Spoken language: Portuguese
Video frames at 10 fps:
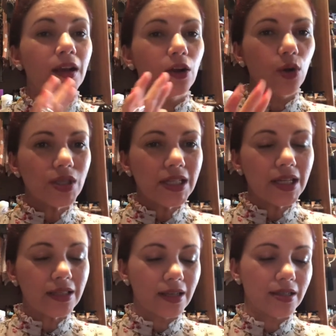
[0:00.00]
Com
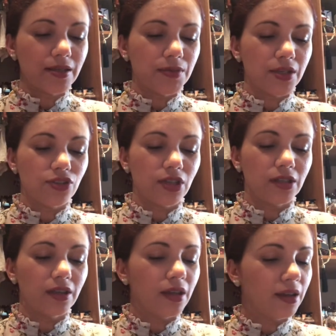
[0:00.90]
certeza, minha
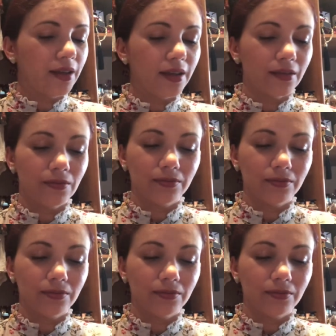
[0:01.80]
gente, é,